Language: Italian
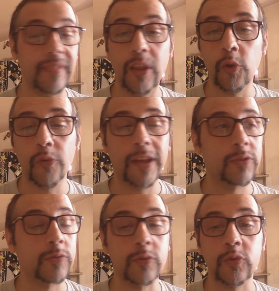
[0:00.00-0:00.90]
la
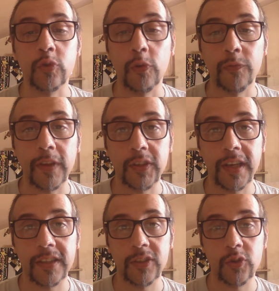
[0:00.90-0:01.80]
Juventus soffia
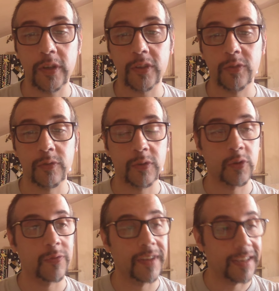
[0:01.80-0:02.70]
certi giocatori
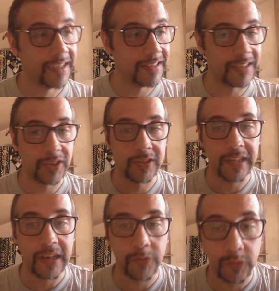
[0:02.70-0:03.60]
dove l'Inter ci
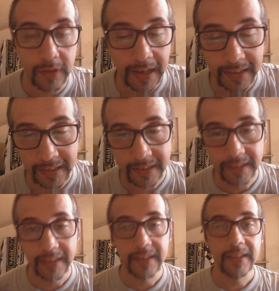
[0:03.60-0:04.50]
si era
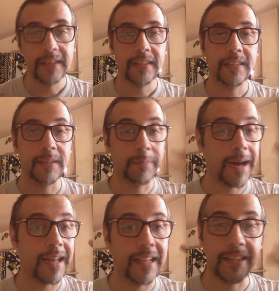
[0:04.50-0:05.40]
fiondata di
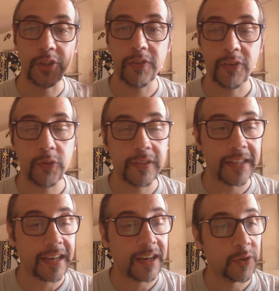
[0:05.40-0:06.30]
Bala diceva che doveva
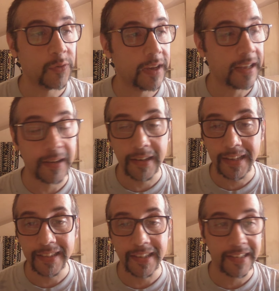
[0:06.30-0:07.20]
andare Juve,
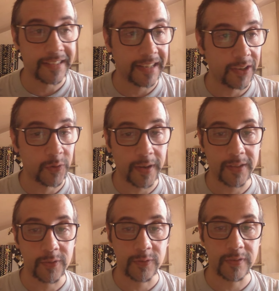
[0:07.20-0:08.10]
all'Inter, dalla
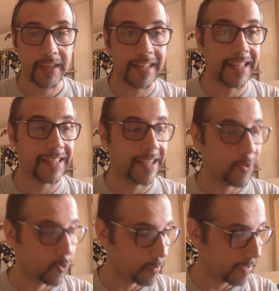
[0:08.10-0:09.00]
Juventus è andata alla
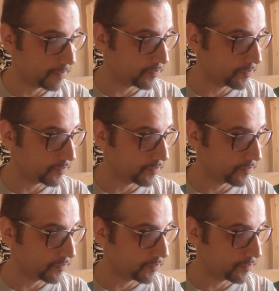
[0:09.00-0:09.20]
Roma.